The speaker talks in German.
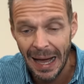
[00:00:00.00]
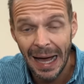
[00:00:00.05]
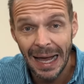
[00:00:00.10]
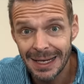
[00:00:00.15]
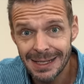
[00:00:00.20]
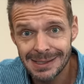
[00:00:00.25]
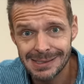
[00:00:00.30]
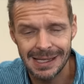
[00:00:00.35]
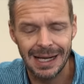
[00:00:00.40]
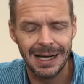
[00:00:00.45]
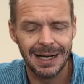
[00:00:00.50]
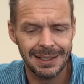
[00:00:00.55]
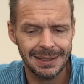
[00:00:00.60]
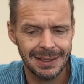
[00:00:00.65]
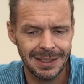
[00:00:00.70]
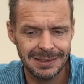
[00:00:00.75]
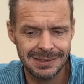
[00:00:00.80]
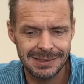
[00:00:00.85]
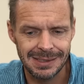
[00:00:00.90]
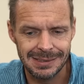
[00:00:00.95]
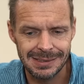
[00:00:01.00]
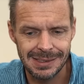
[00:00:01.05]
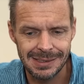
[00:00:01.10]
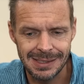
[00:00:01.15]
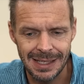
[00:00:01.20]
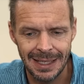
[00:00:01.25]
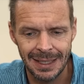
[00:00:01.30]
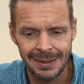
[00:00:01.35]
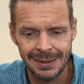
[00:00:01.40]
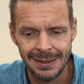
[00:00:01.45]
Alle sagen jetzt, das ist
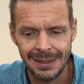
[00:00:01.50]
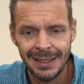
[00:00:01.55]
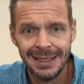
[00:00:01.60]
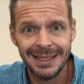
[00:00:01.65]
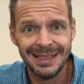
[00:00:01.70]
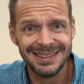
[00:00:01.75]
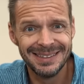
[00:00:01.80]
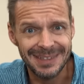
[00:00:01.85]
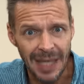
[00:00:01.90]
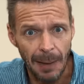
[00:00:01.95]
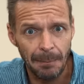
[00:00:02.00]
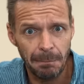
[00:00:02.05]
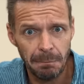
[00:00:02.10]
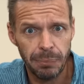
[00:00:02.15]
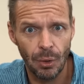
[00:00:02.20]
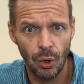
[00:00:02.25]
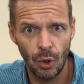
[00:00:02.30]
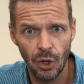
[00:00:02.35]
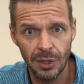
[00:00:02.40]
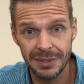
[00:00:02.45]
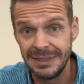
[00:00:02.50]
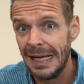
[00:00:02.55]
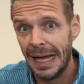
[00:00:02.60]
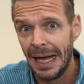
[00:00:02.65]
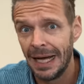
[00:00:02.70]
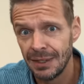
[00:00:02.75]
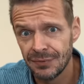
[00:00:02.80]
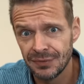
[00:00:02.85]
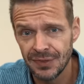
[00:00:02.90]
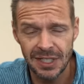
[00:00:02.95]
ein Dammbruch, die
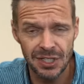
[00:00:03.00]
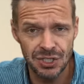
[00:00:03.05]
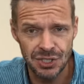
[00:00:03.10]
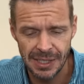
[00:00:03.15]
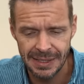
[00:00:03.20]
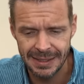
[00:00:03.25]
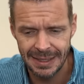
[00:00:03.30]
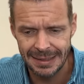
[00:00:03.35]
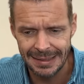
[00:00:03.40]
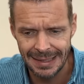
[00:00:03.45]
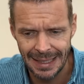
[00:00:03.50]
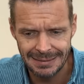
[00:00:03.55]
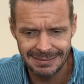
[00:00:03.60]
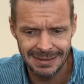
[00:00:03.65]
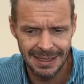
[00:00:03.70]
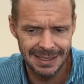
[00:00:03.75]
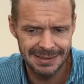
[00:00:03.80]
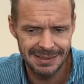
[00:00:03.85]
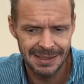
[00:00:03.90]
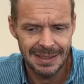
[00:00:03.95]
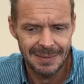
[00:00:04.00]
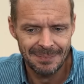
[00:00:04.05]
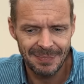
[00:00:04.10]
AfD stellt einen Landrat,